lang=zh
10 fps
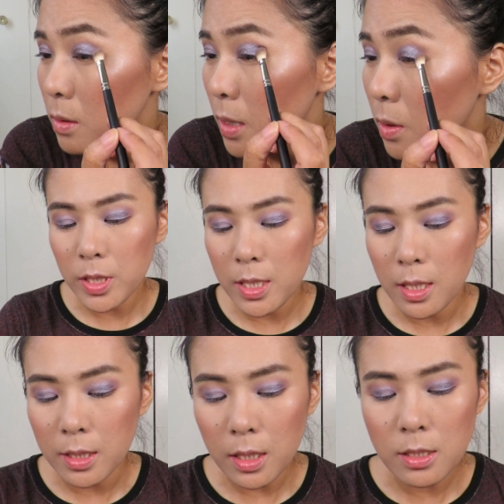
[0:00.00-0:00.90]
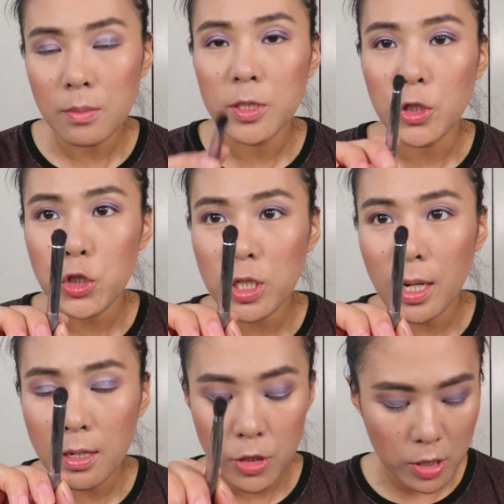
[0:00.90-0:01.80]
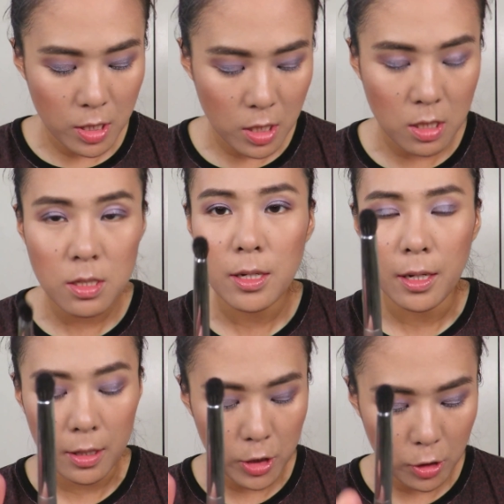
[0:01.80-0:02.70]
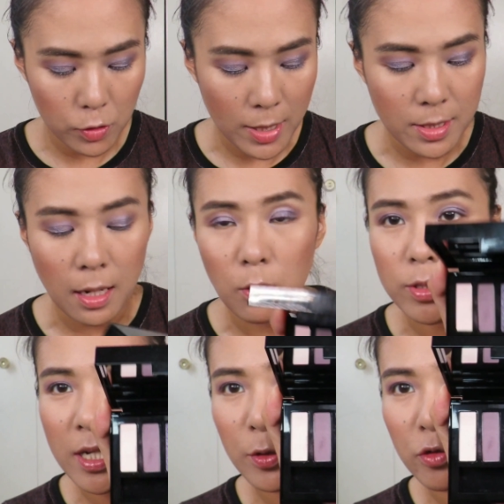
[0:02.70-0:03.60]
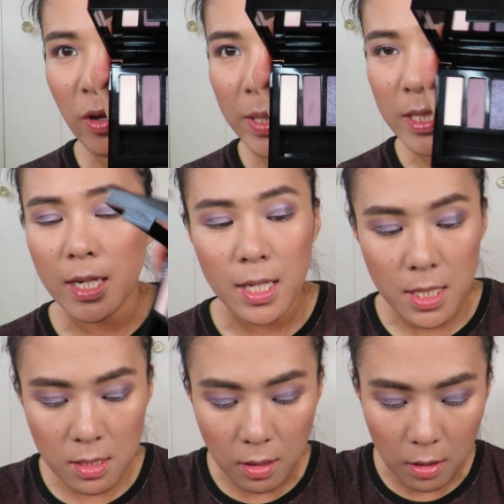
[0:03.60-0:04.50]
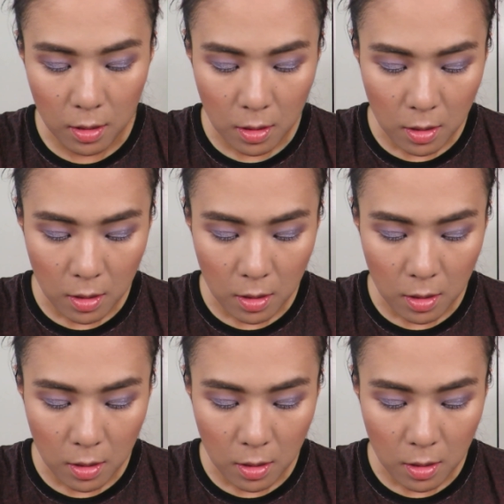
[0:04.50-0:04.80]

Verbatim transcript: 用这一个 Isom 的 G 二十七啊，这个刷子，然后我沾上最外面这个黑色，